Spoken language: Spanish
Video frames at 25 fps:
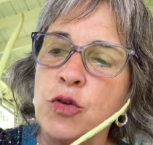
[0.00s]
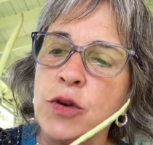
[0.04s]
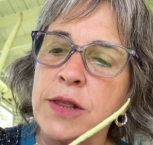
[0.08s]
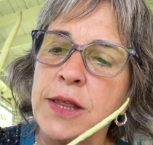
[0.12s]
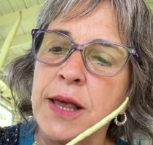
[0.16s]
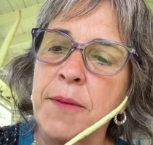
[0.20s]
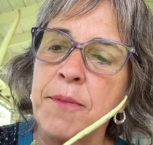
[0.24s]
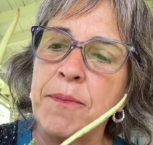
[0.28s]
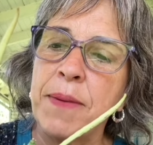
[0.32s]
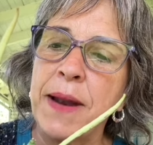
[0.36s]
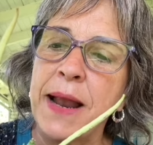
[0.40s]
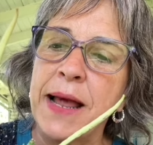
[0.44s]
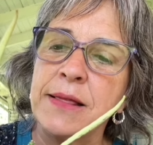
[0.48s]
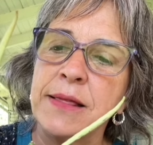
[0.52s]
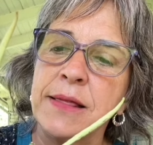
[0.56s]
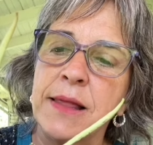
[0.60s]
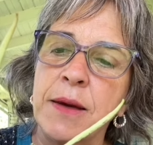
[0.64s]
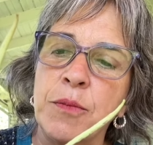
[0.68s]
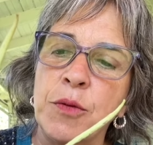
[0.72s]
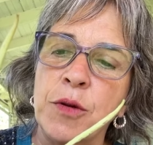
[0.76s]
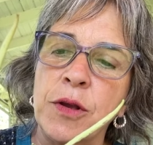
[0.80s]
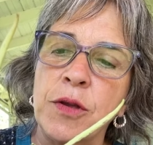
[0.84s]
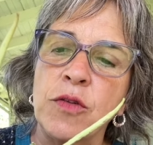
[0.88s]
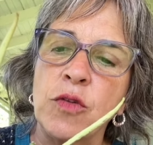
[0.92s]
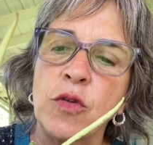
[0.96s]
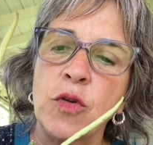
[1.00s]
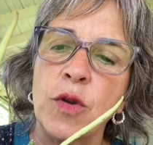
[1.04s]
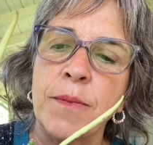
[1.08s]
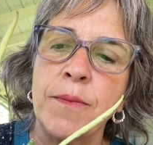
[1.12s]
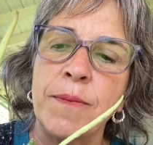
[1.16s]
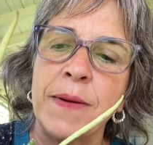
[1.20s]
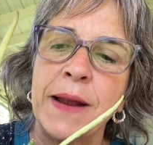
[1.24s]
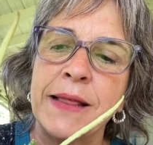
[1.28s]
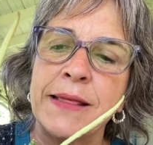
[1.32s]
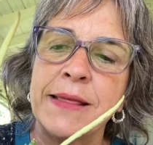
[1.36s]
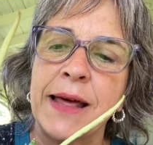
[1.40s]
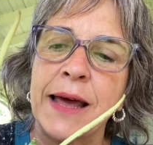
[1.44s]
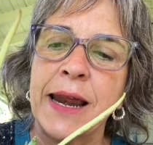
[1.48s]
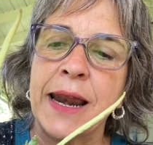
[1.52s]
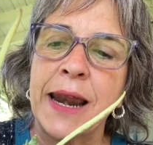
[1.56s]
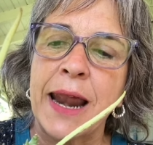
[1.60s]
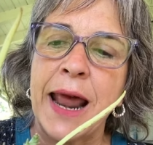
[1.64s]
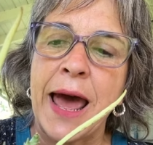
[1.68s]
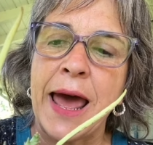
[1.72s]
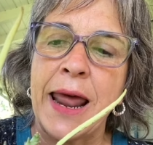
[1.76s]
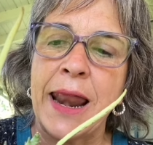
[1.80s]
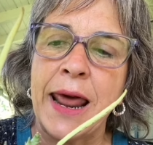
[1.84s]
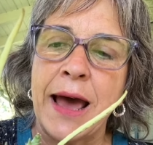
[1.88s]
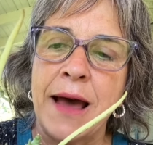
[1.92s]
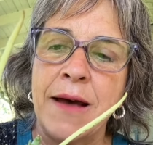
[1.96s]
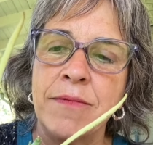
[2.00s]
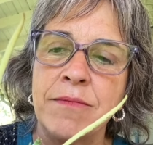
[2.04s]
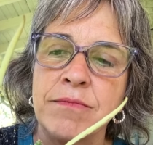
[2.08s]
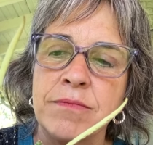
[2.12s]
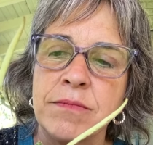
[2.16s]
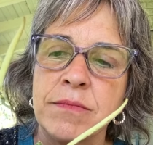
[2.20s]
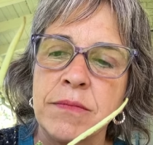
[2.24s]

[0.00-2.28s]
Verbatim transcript: esta planta porque es una planta rara,